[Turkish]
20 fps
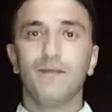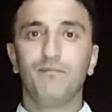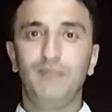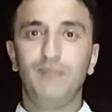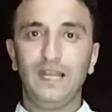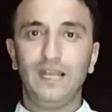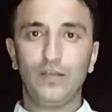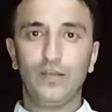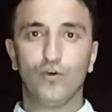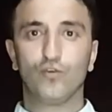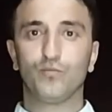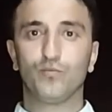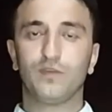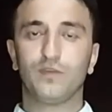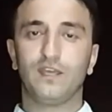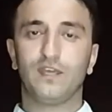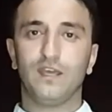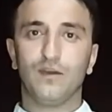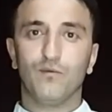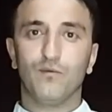Biliyorum
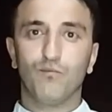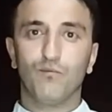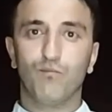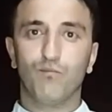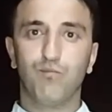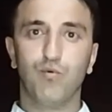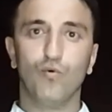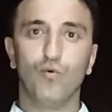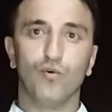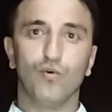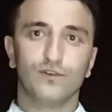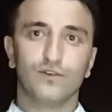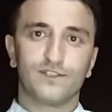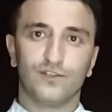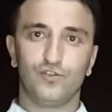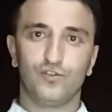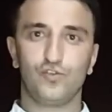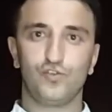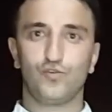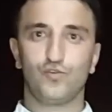ki bu
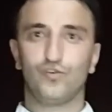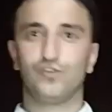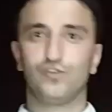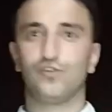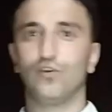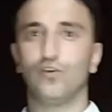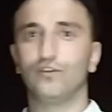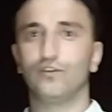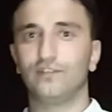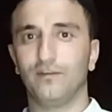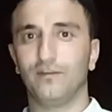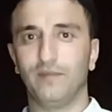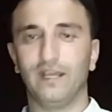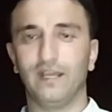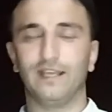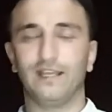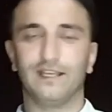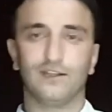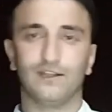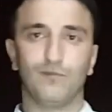satış ödesi
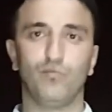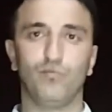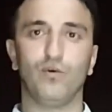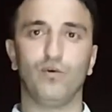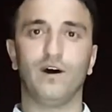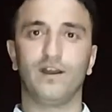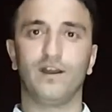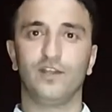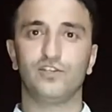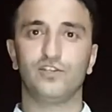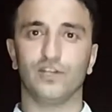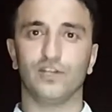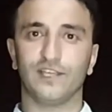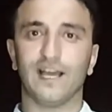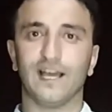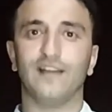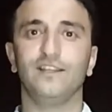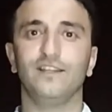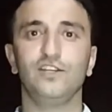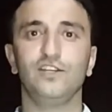yöntemini ya da bu aracı
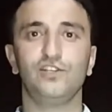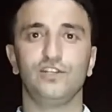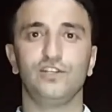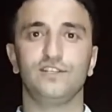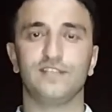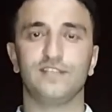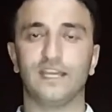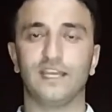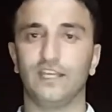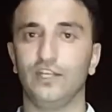kendi işinize,